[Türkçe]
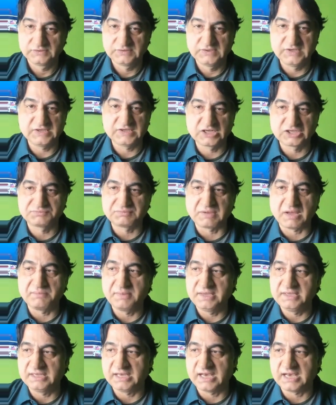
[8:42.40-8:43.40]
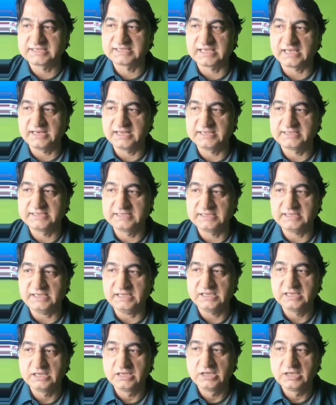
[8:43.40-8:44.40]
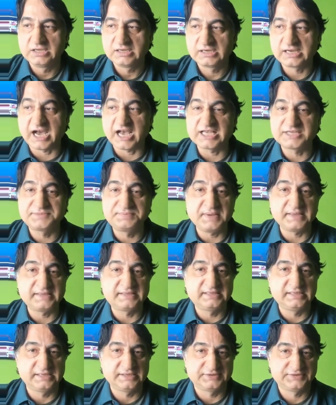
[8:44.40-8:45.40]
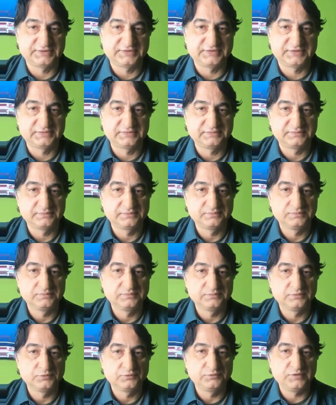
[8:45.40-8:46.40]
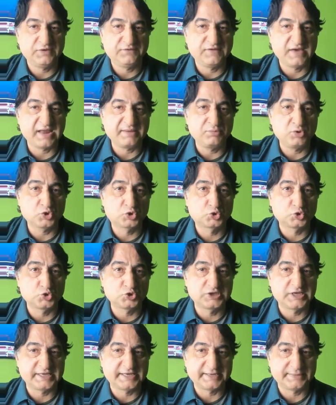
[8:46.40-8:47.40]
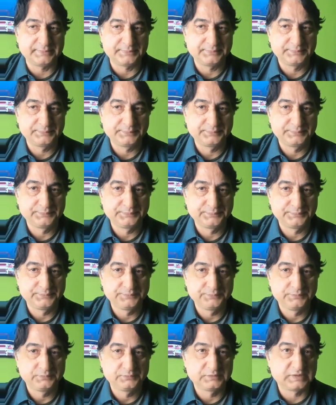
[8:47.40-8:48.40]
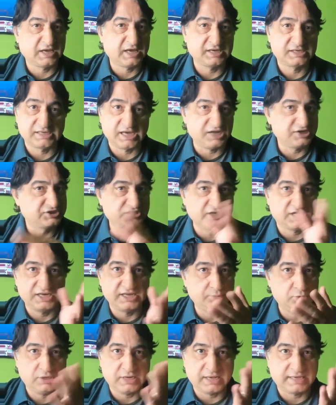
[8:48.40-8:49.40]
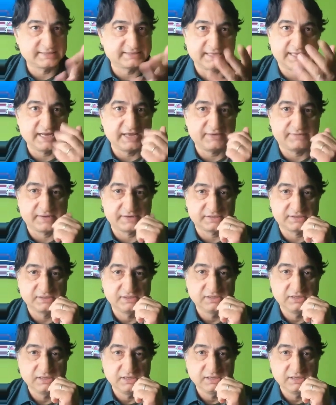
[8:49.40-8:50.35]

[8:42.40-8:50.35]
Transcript: Siz Rıdvan Bey'in hastanesini gasp ettiniz ve vermiyorsunuz geri. Daha kaç tane böyle hastane var?